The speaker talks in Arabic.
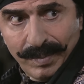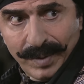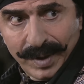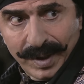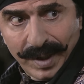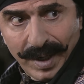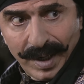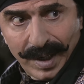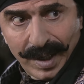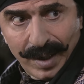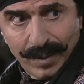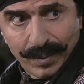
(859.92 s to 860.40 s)

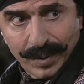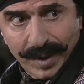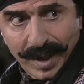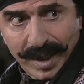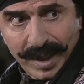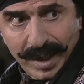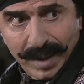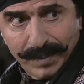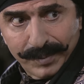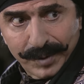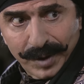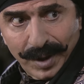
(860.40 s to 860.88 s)
من هلا
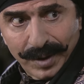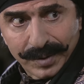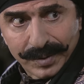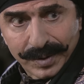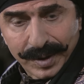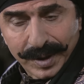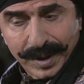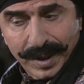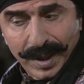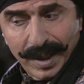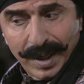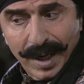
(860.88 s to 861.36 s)
ورايح
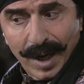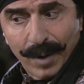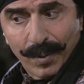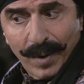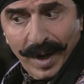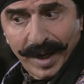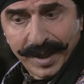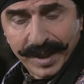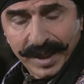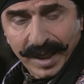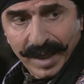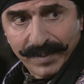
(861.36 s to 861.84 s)
بتحطي كل
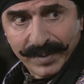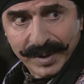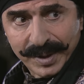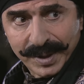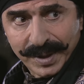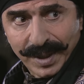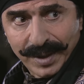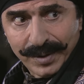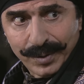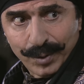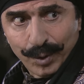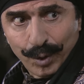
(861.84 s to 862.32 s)
اواعيكي
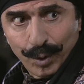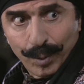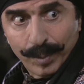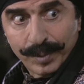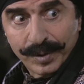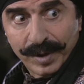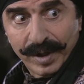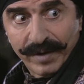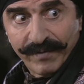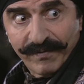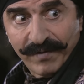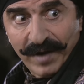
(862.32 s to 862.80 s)
بالصندوق
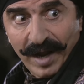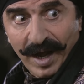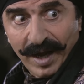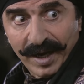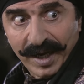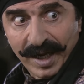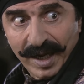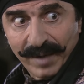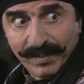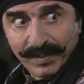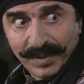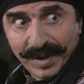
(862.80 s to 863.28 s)
وبتقفلي
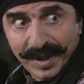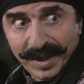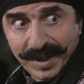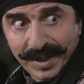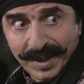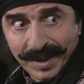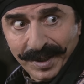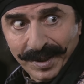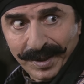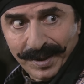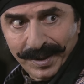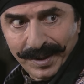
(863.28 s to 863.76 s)
عليه
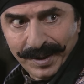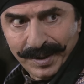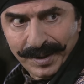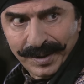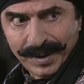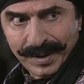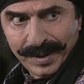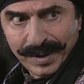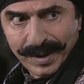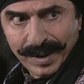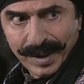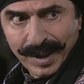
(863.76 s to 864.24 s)
منيح
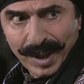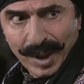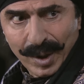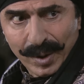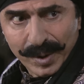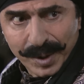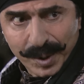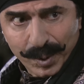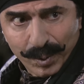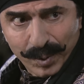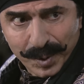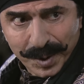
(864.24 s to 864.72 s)

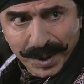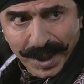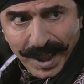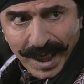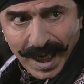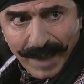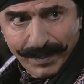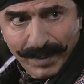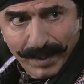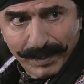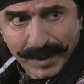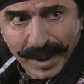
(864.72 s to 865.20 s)

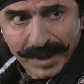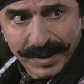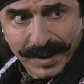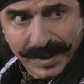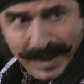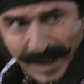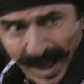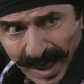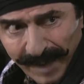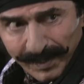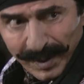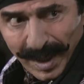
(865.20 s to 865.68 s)
خصوصي لما بدك
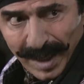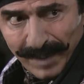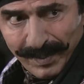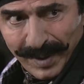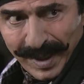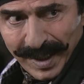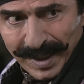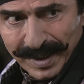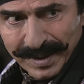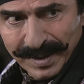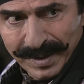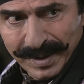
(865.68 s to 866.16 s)
تطلعي من
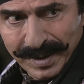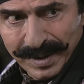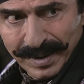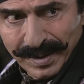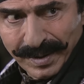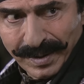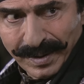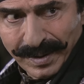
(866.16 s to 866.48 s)
البيت